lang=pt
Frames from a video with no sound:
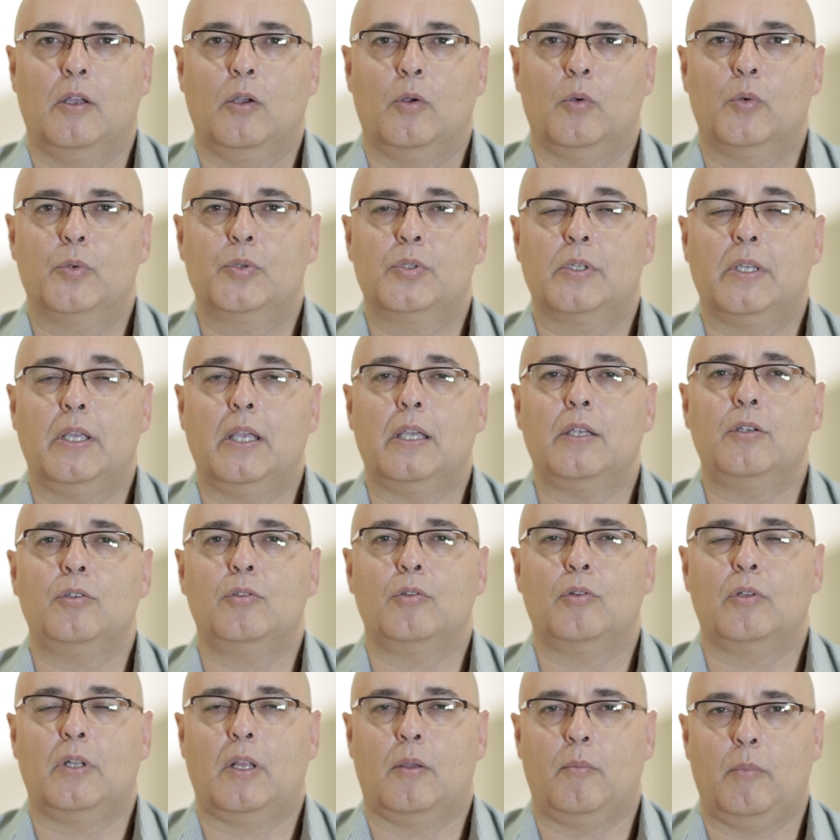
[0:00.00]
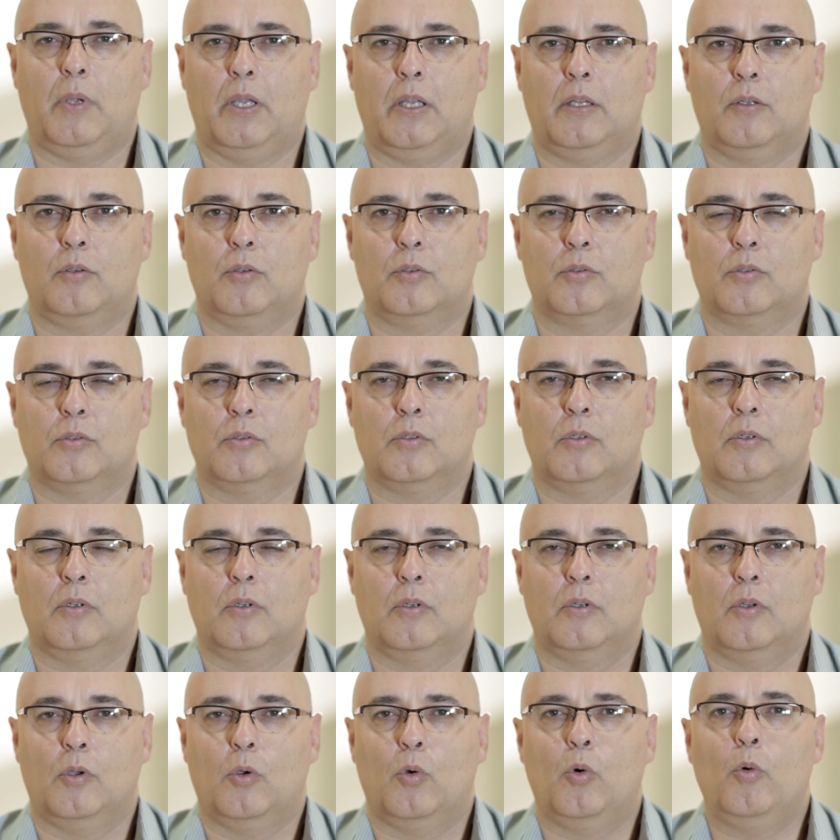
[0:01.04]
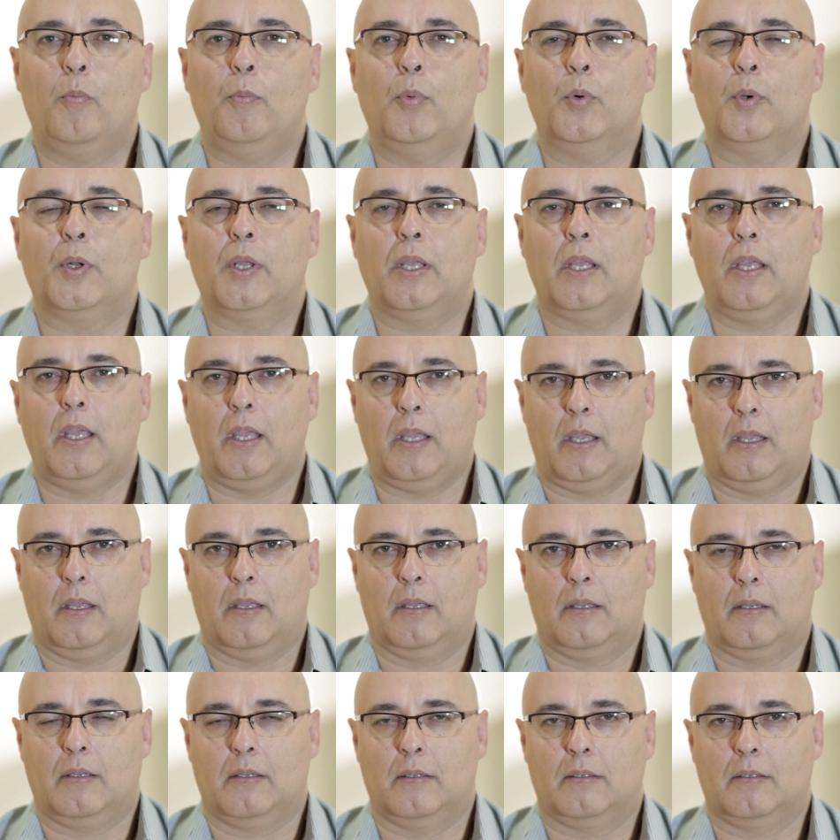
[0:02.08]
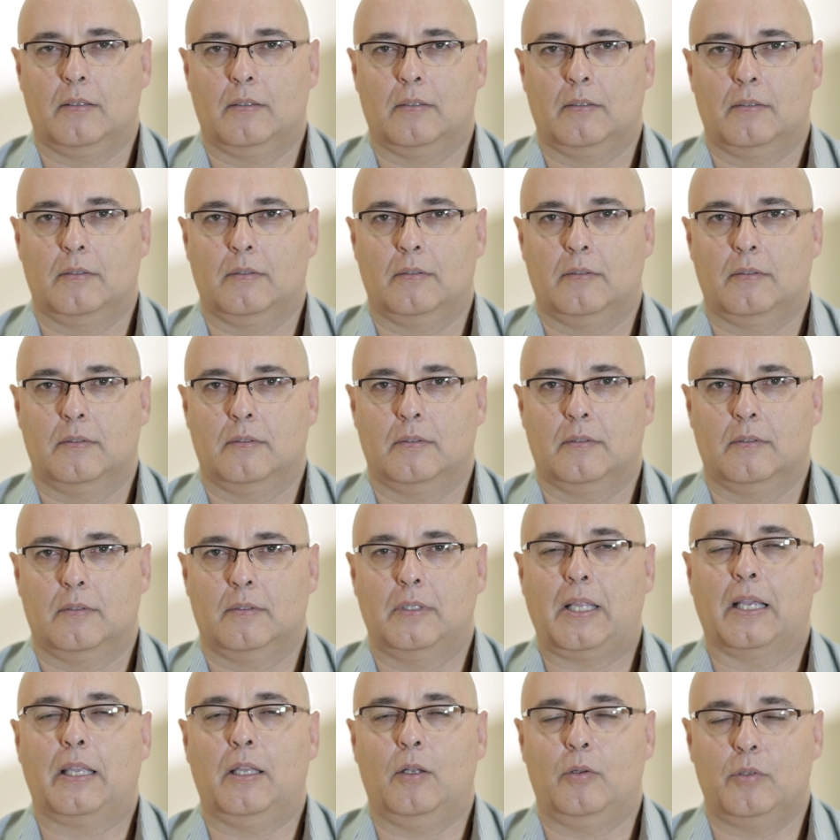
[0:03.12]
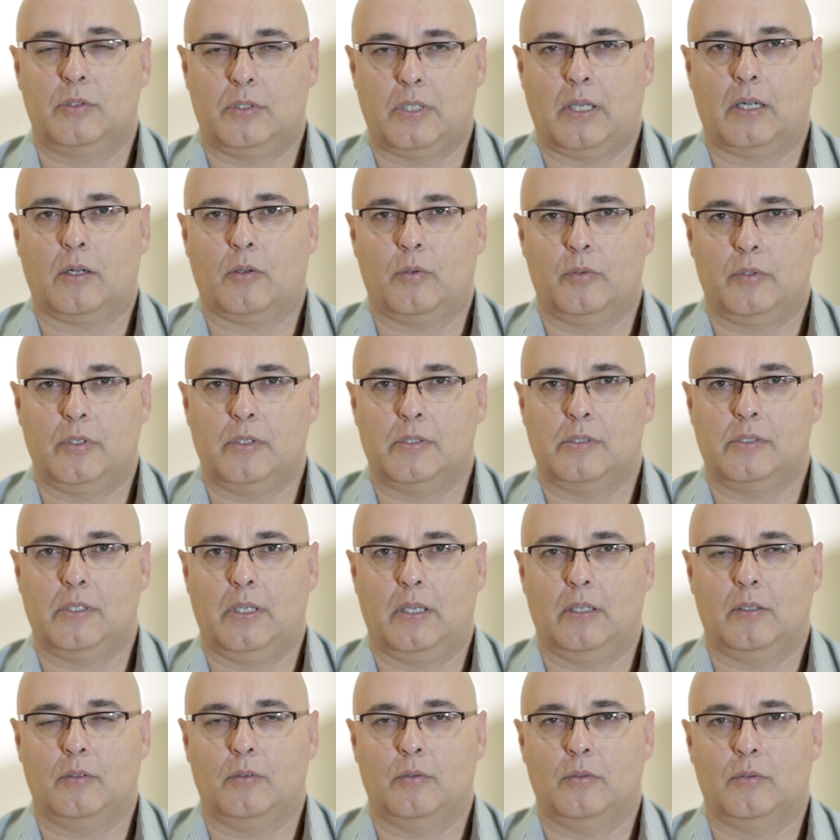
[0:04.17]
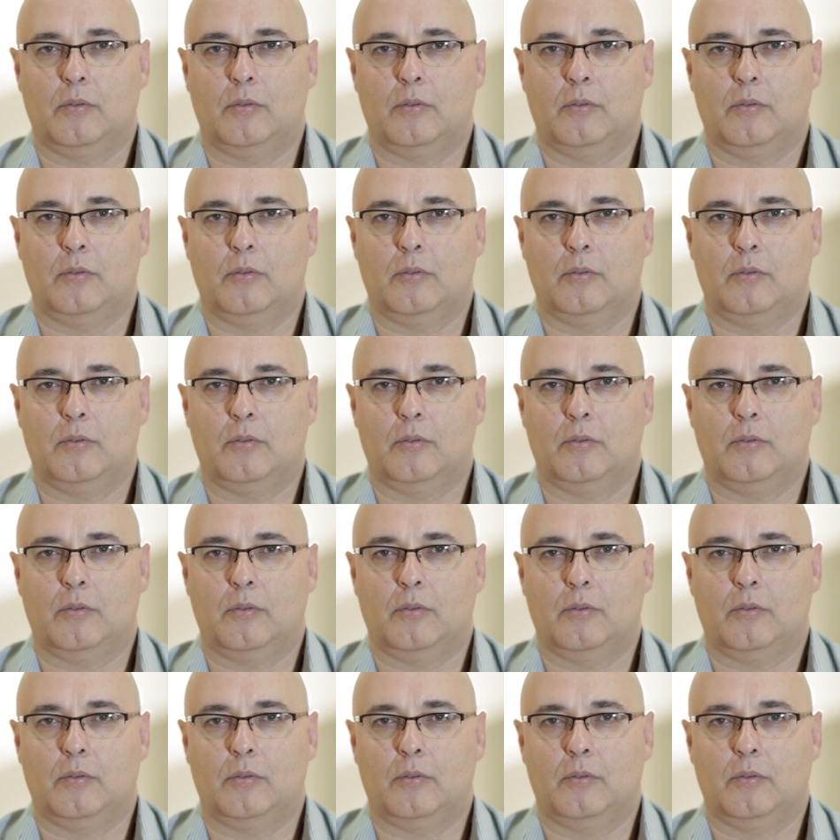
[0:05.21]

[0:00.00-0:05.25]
os questionamentos, o porquê daquilo estar acontecendo.